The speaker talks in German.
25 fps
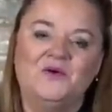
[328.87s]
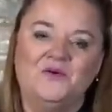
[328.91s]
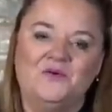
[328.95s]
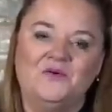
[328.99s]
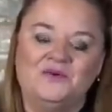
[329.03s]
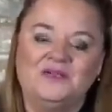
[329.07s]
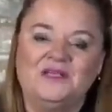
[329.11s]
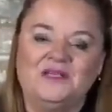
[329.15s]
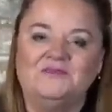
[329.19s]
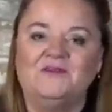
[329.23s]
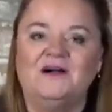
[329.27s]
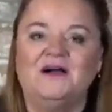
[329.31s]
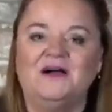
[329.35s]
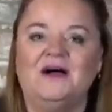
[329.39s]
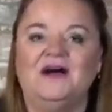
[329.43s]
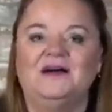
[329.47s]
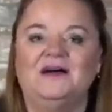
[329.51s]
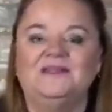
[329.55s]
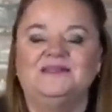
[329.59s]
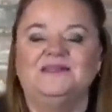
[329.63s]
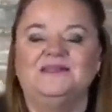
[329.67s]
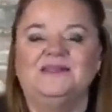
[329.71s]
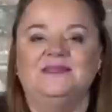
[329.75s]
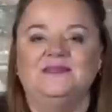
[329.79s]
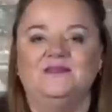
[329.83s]
und ich
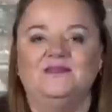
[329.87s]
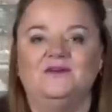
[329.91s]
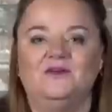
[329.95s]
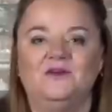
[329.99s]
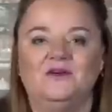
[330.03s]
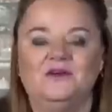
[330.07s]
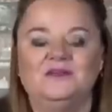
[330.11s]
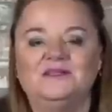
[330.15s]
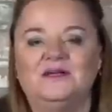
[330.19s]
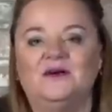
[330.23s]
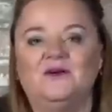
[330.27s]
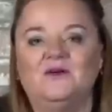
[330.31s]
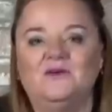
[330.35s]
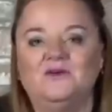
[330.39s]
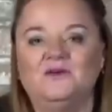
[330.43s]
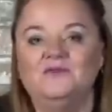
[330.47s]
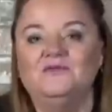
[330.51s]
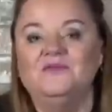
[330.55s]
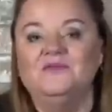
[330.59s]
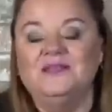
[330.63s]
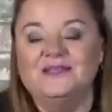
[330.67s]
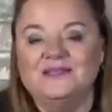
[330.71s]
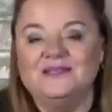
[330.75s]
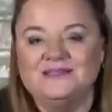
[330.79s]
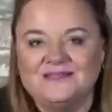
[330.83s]
verrate Ihnen heute auch,
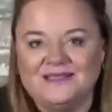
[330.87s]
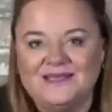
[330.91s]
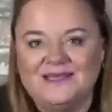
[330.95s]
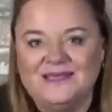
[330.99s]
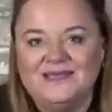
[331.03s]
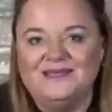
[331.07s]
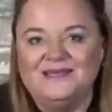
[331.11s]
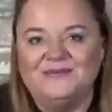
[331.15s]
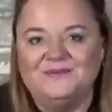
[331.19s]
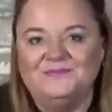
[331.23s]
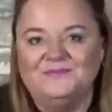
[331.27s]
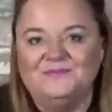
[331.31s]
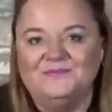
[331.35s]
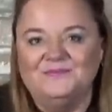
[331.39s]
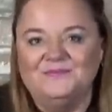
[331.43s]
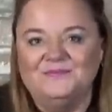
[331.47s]
wie das geht.